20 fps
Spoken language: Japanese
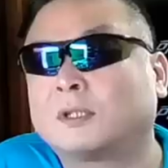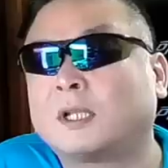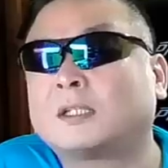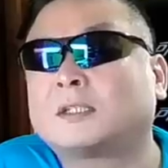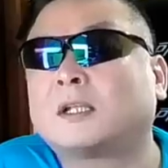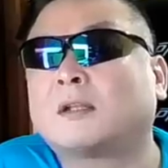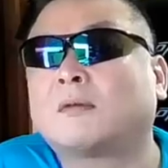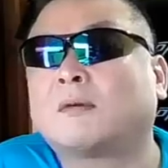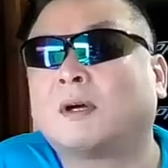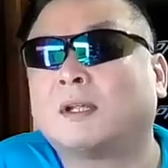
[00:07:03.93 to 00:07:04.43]
下し
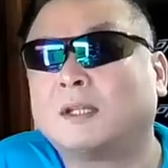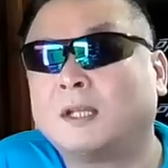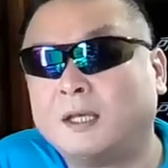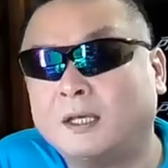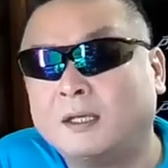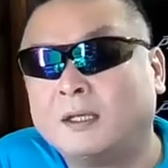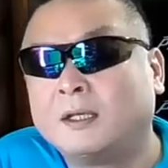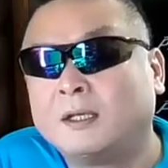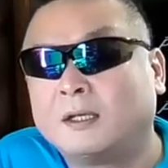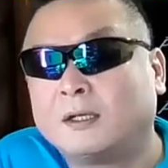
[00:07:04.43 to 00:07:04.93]
たとか
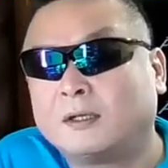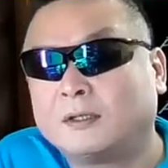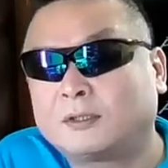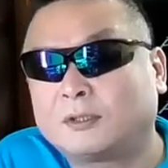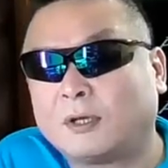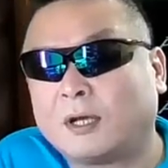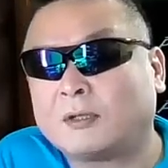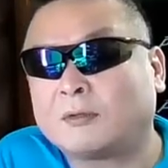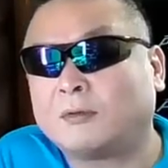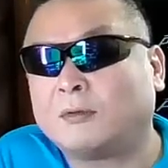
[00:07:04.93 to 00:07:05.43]
ね
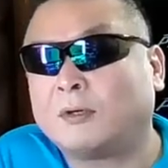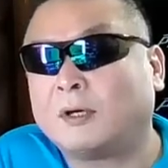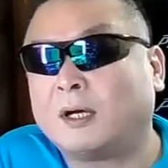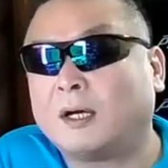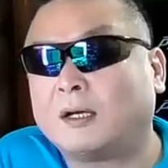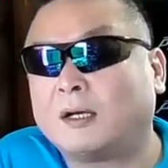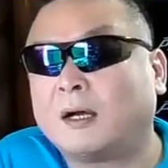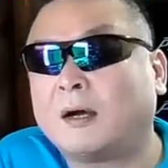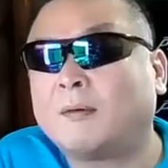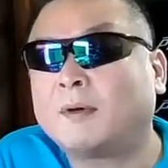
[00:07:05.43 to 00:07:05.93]
あの
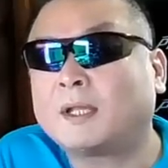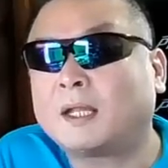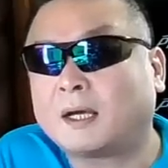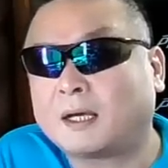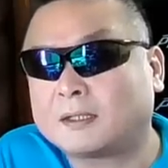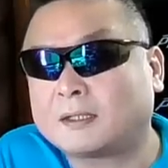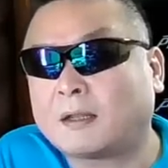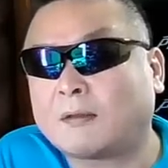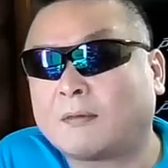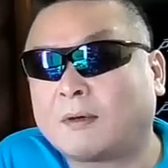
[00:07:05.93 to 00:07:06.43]
合わな
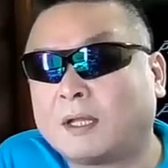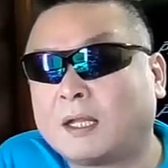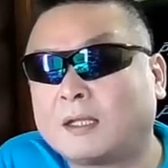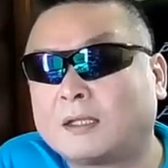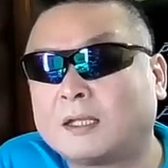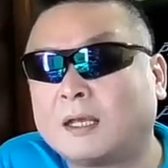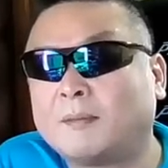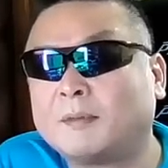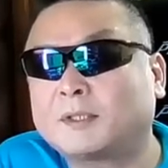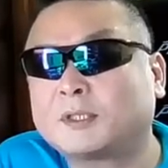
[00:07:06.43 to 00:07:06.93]
かったのかなっ
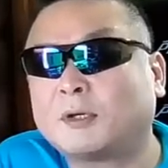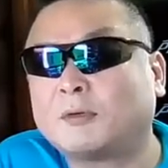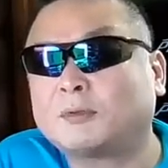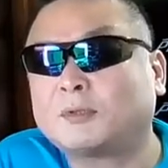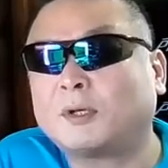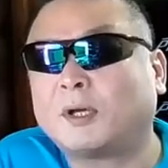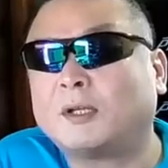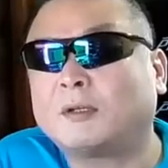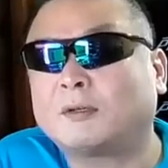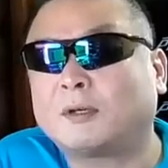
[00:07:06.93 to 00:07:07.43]
てやめちゃう
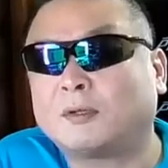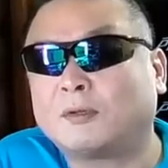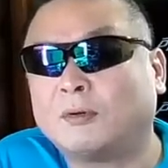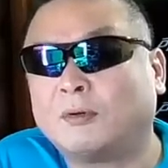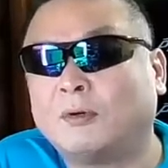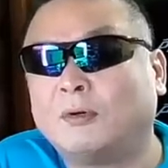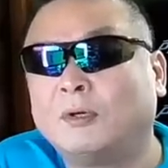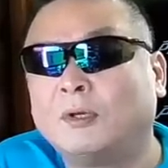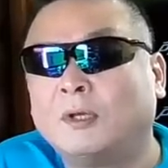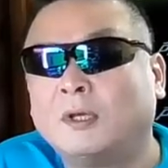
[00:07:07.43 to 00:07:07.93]
人がいるけ
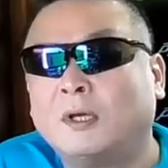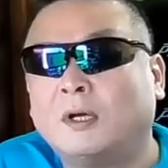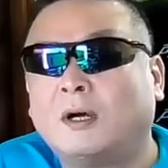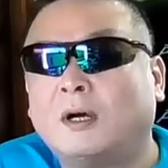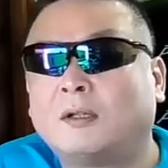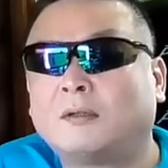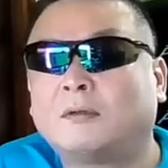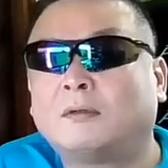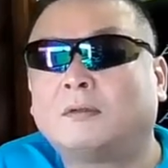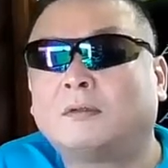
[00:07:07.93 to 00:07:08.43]
ど
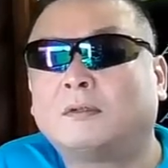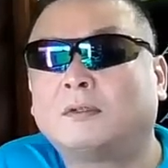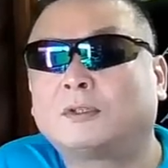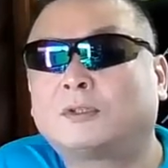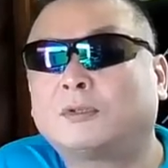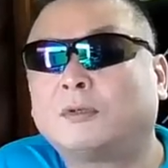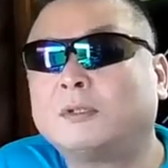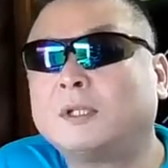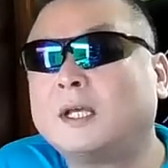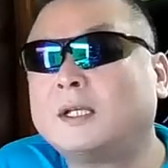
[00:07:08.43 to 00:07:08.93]
あの
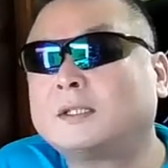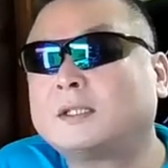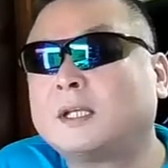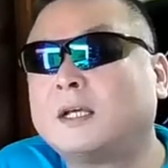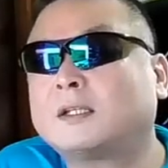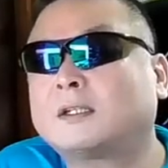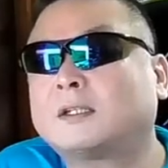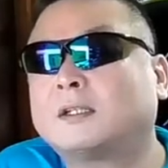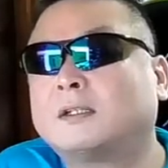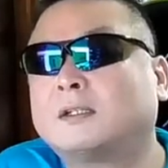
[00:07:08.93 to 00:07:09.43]
腸内
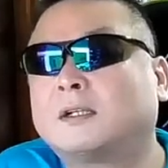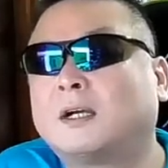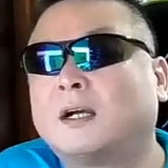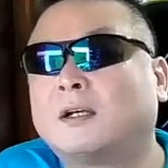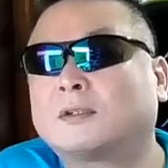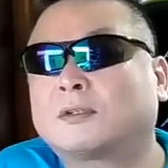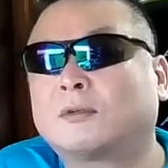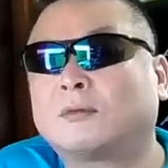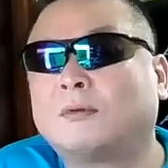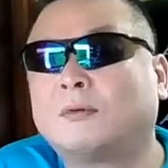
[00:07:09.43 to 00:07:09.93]
細菌が
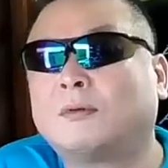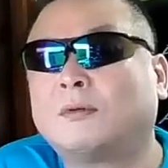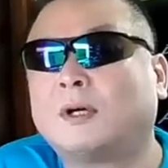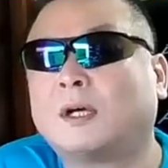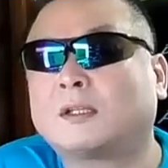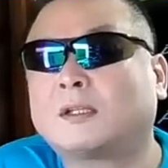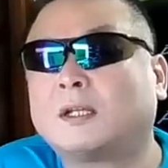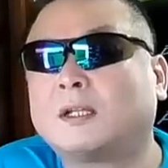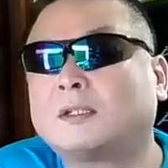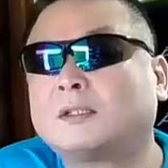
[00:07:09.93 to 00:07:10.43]
その
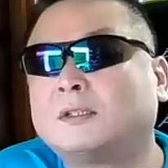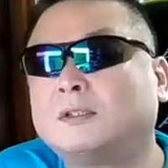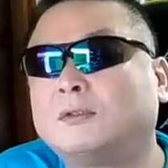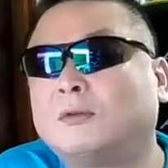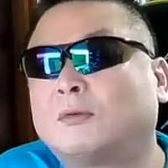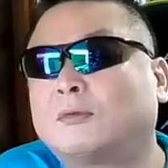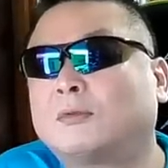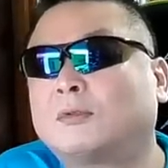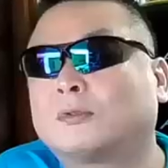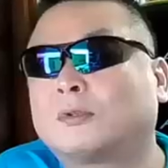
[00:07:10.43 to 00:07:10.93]
新しい
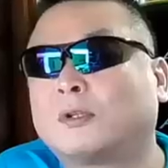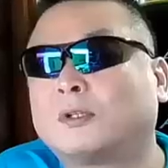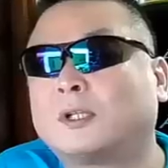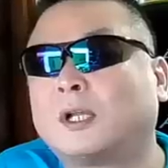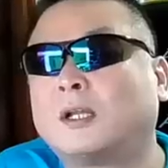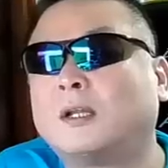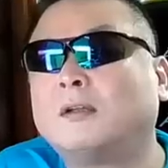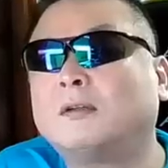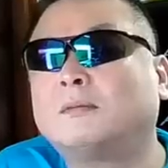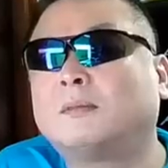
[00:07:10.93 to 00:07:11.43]
ヨーグルトにな
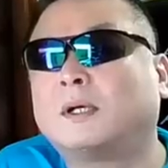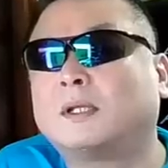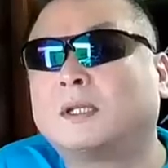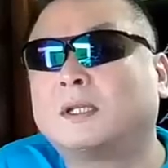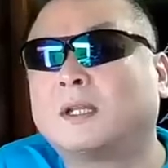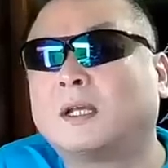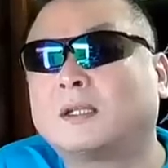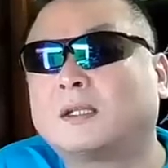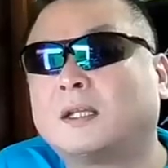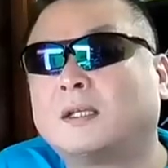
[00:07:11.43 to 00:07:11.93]
れるまで
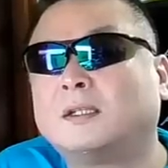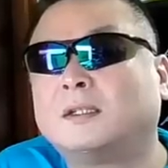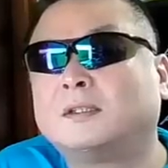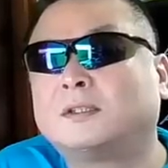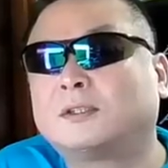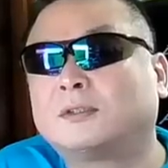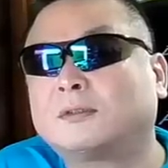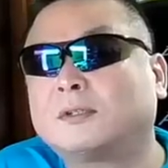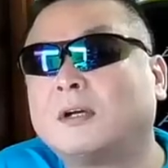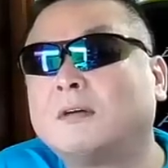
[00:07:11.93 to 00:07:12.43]
だいたい1
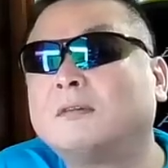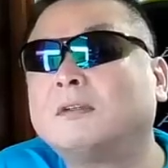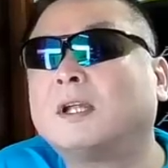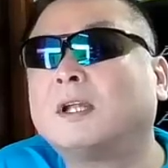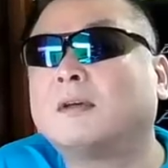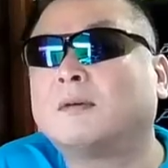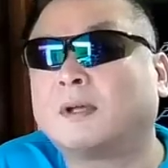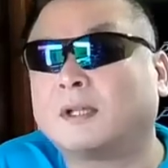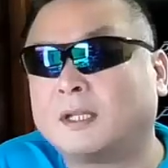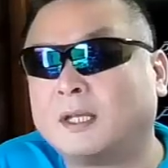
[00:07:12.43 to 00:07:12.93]
週間ぐら
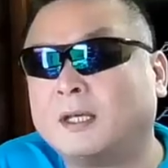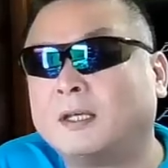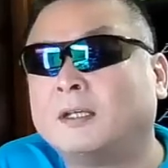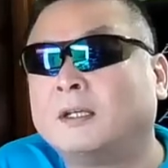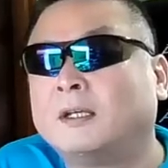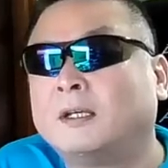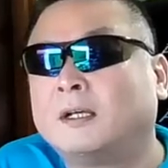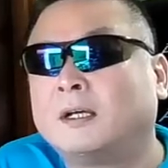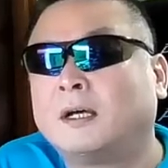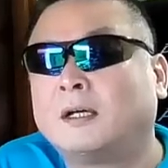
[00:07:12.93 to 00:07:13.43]
いはね
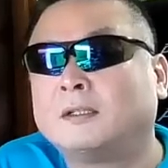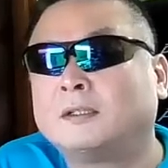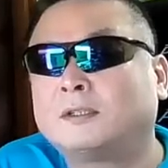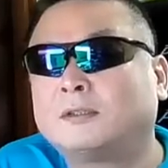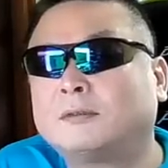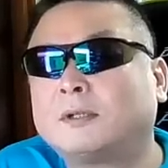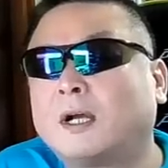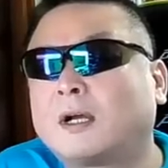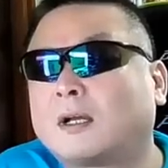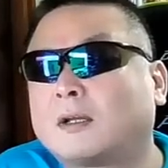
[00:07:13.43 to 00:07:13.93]
1週
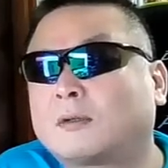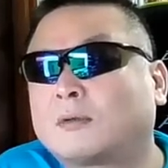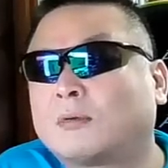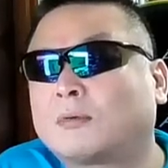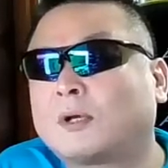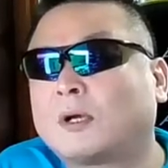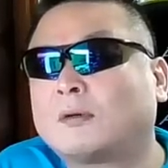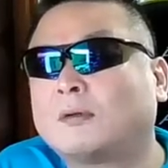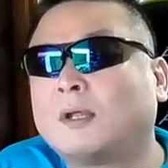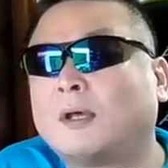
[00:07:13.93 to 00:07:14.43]
間から10
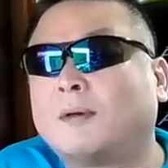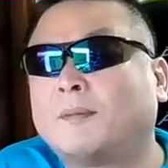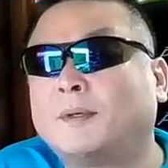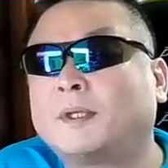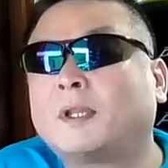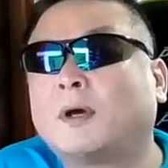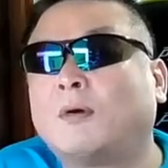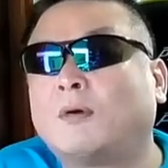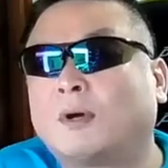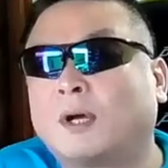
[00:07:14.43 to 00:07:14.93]
日ぐらいは見
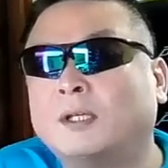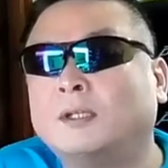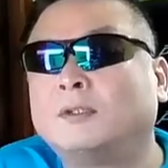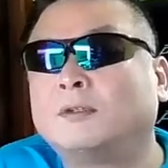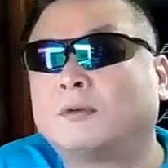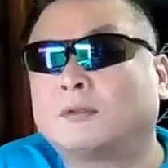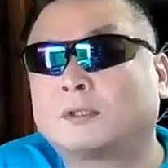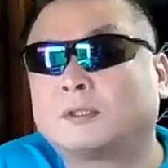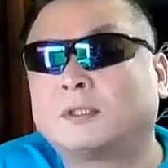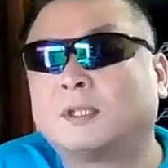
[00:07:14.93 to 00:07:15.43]
た方がいい
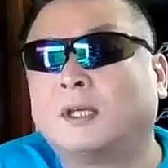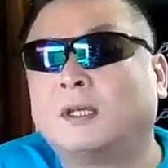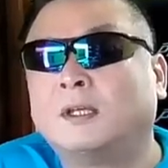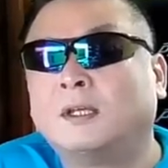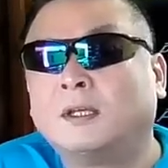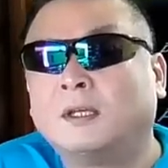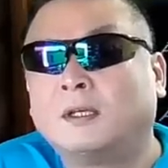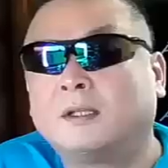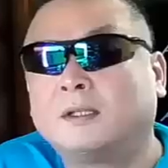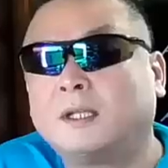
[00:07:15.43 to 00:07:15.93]
ようにして
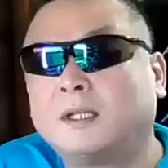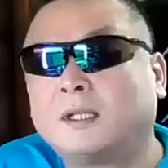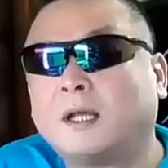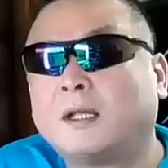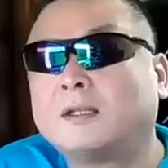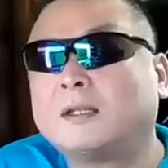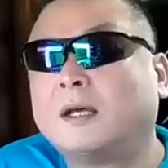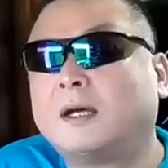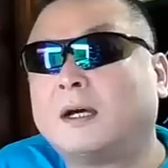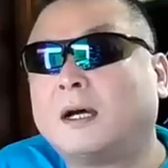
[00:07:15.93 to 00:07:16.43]
でだ
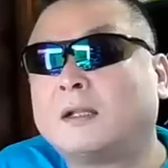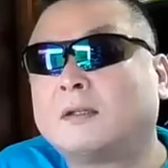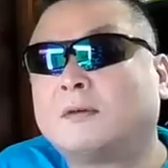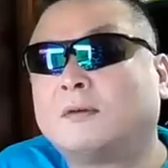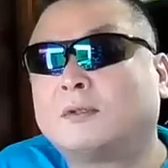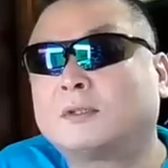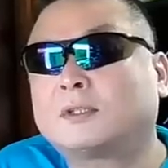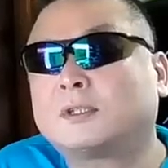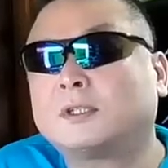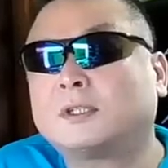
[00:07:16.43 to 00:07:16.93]
んだんあの
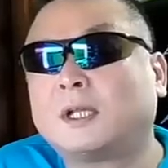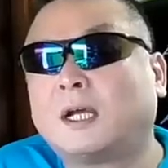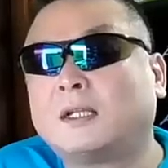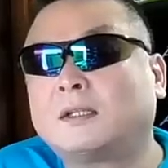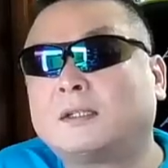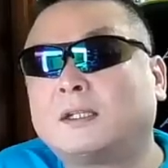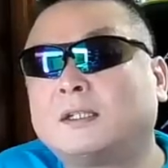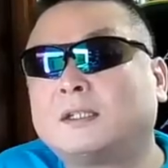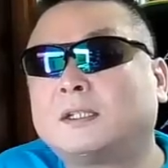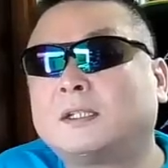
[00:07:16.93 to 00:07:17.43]
落ち着いて安
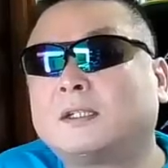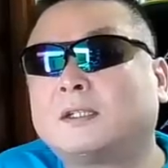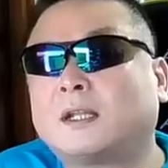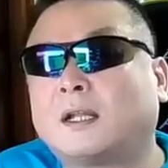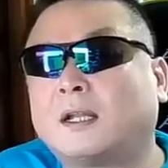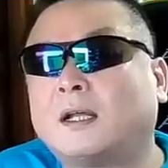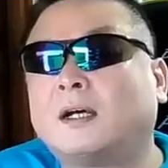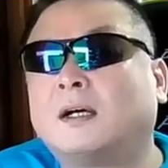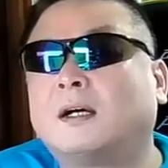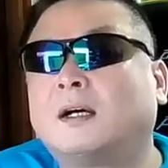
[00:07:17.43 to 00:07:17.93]
定してきた
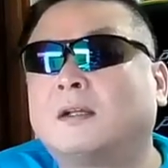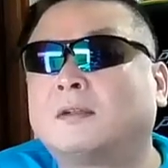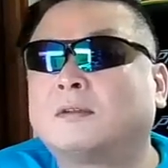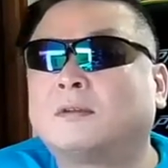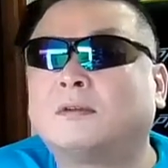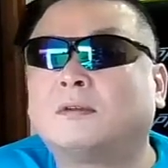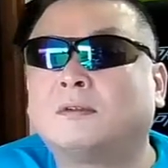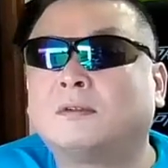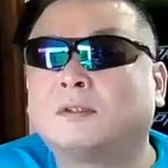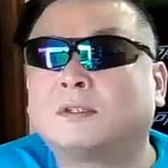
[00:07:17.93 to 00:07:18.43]
らあ
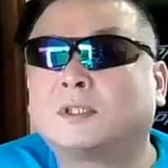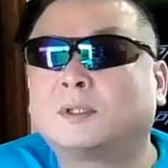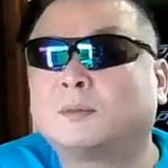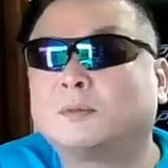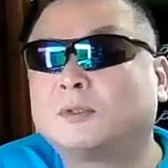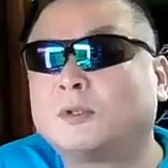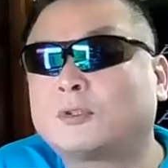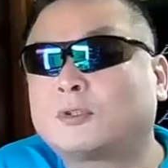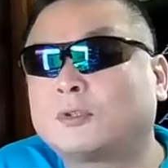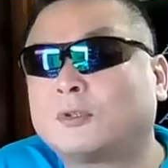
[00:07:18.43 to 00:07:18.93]
の自
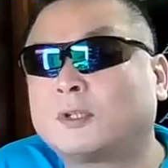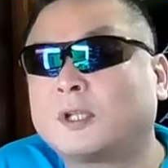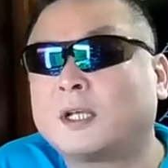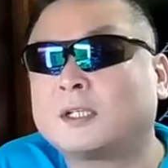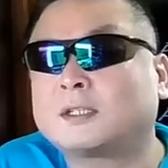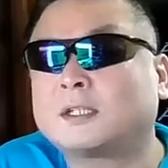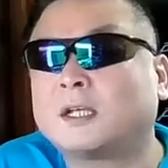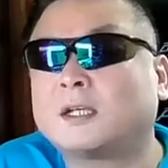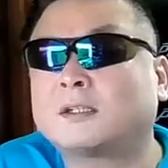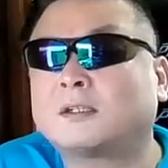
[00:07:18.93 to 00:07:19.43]
分の腸内
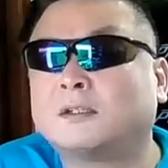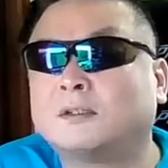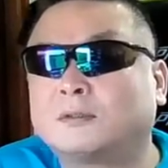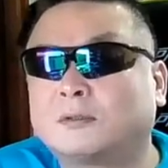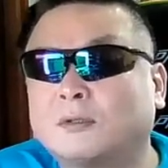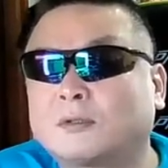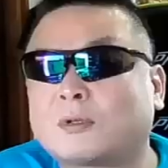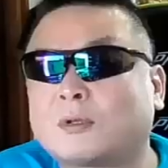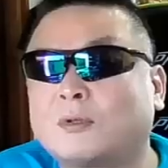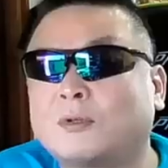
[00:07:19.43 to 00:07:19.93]
細菌
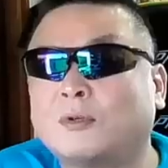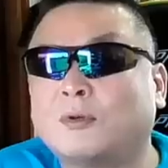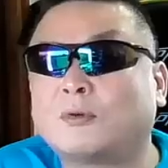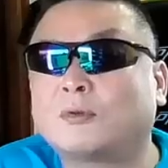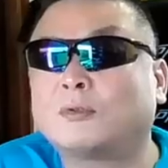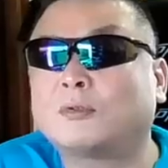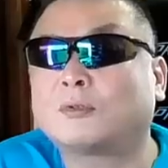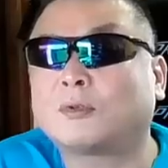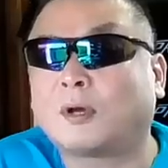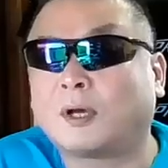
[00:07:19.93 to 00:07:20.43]
とその
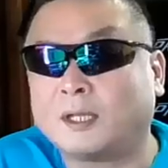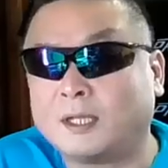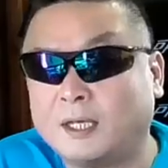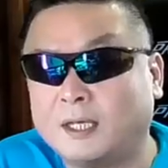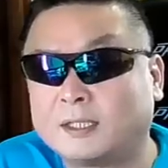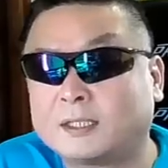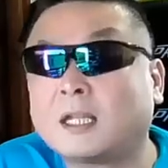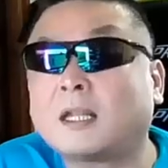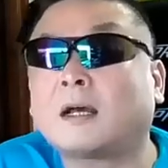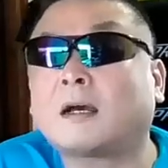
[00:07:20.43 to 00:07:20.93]
ヨーグルトがね
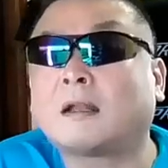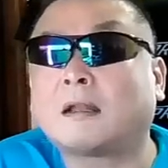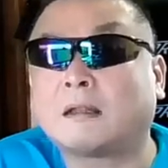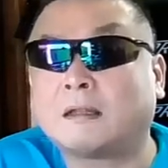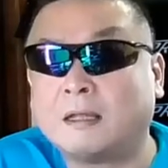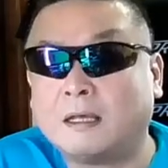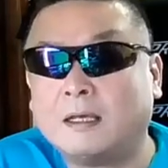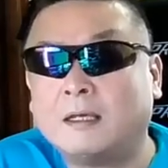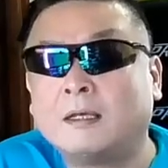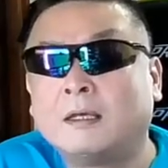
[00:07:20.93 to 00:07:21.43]
餌だから
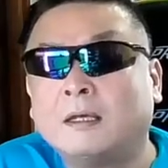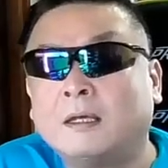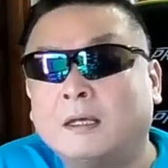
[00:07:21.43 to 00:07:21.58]
ね